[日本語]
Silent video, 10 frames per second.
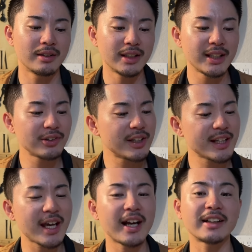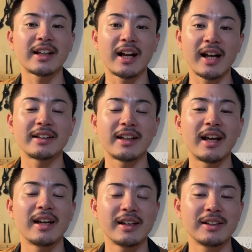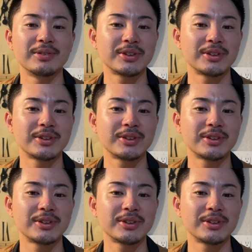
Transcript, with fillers: 二塁いけへんかったかなって、えー、